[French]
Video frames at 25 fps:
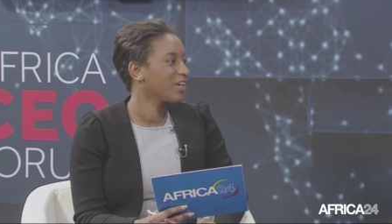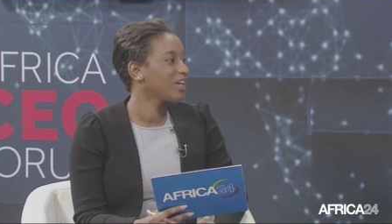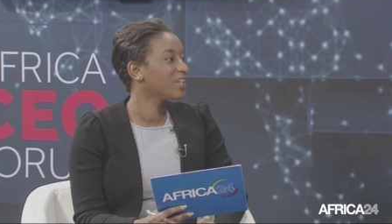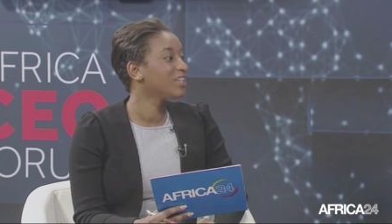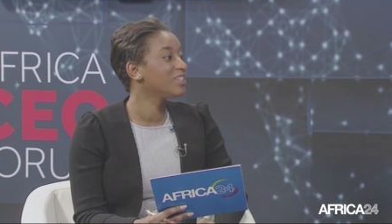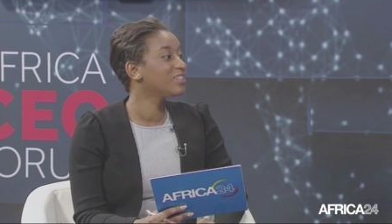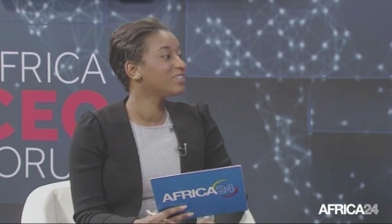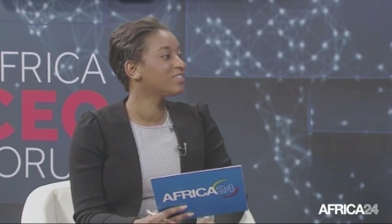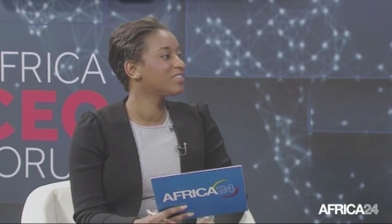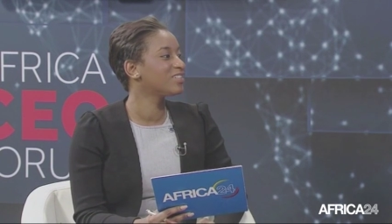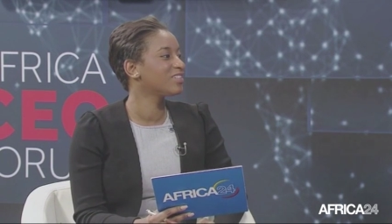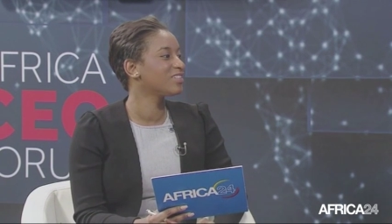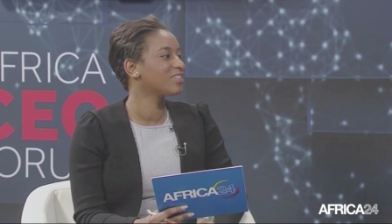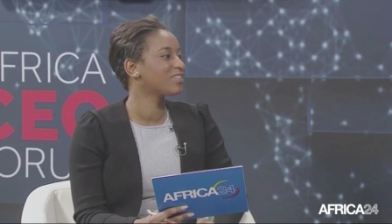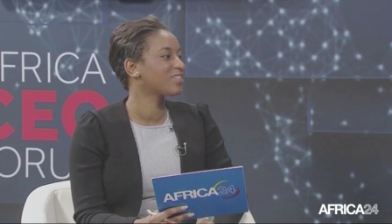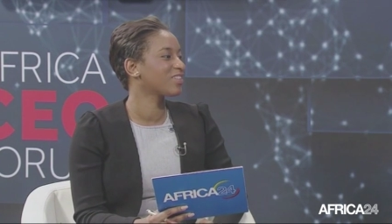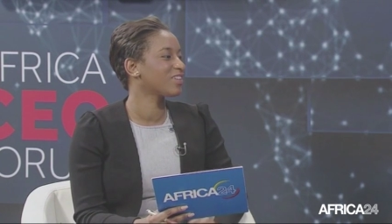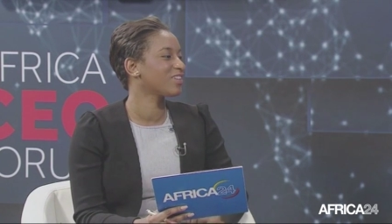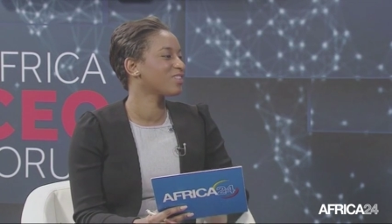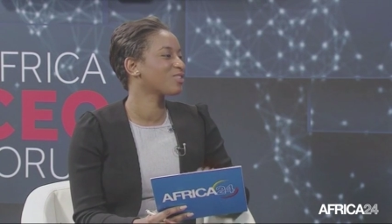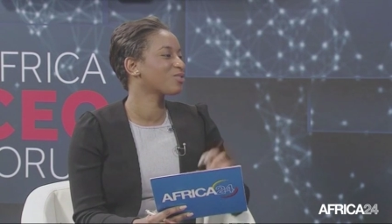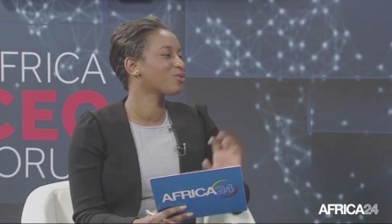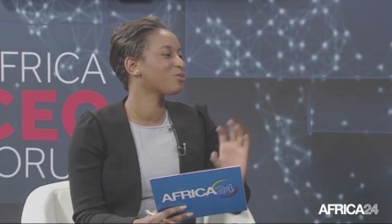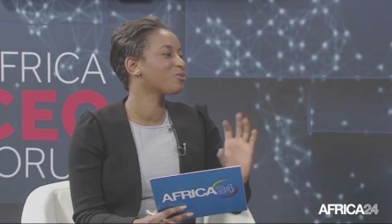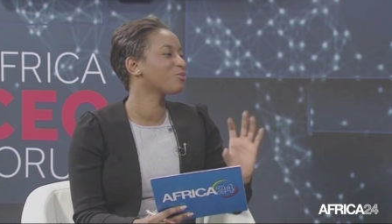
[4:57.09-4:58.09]
élitistes
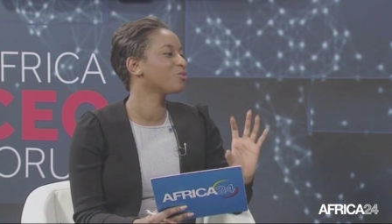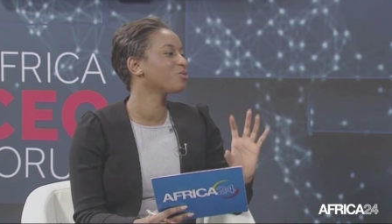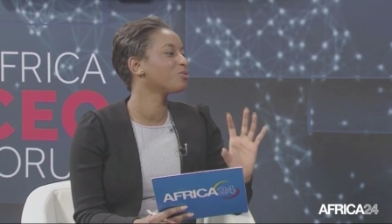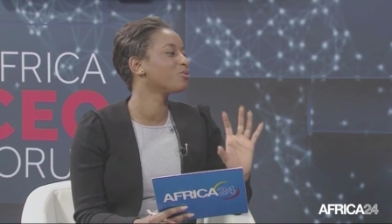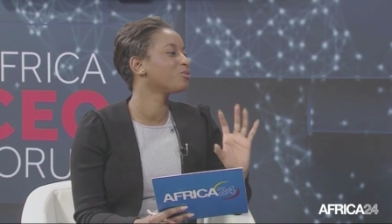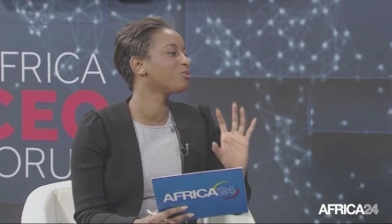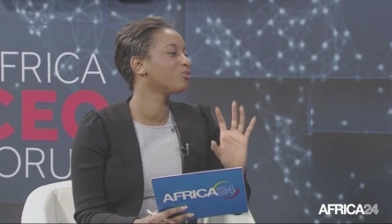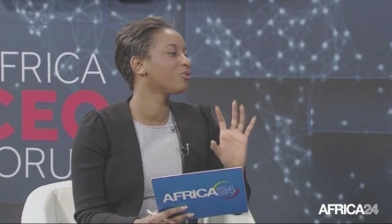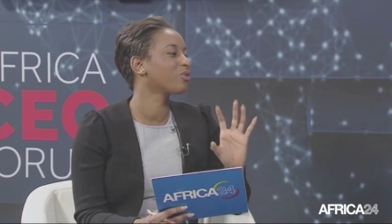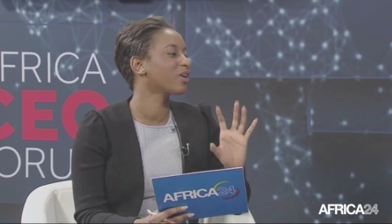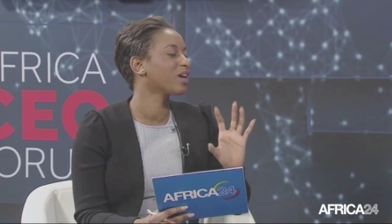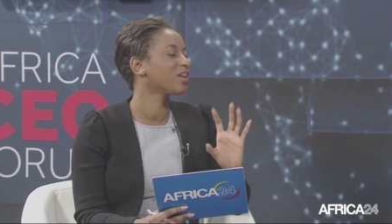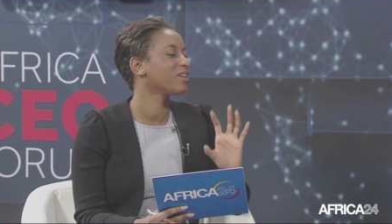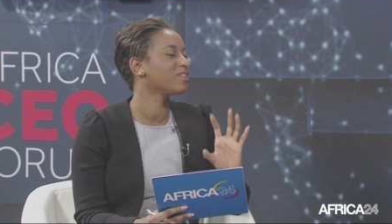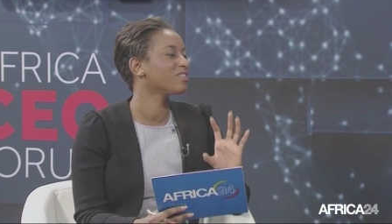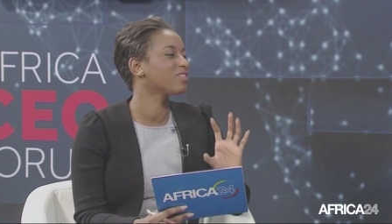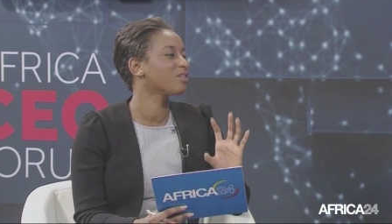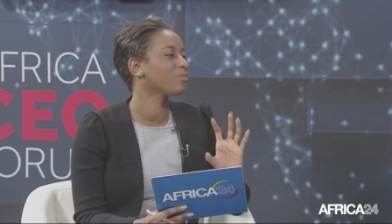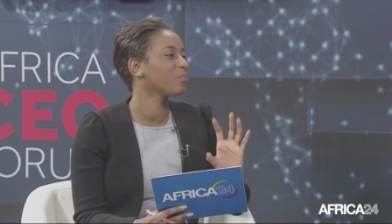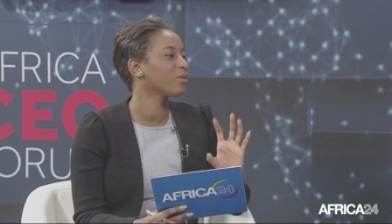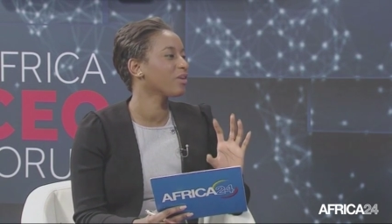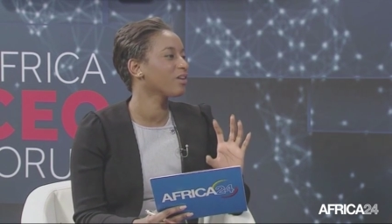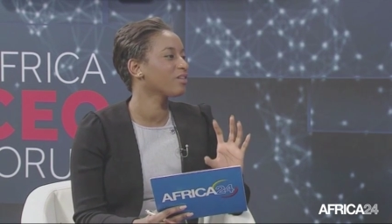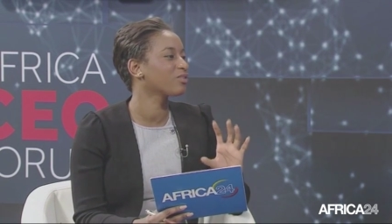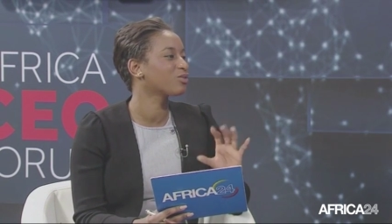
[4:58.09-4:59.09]
Est-ce que vous ne vous
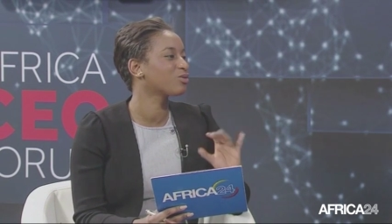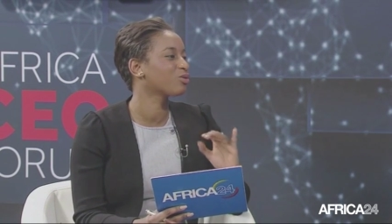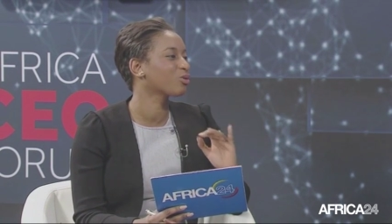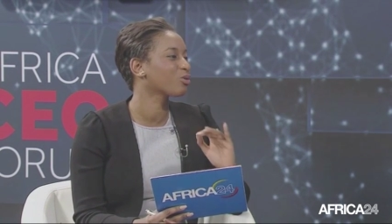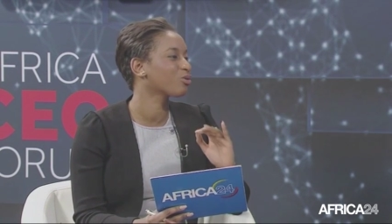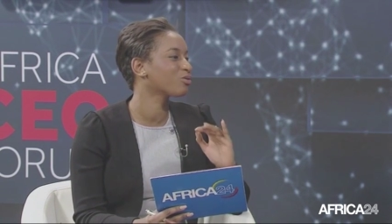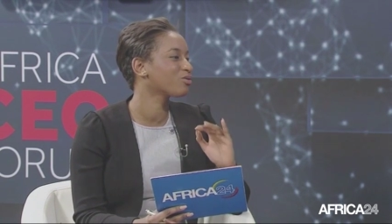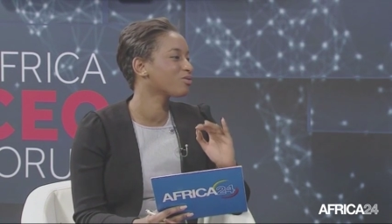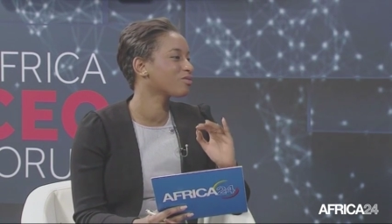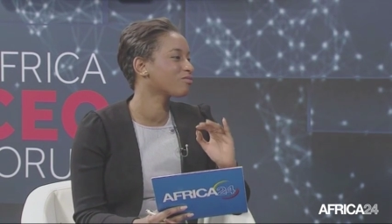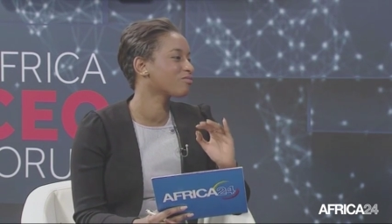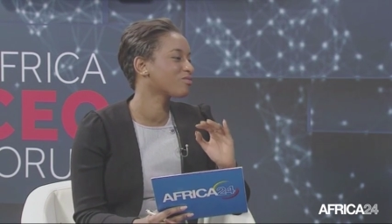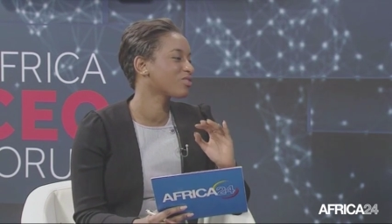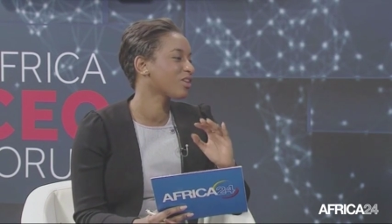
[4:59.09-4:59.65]
focalisez pas sur une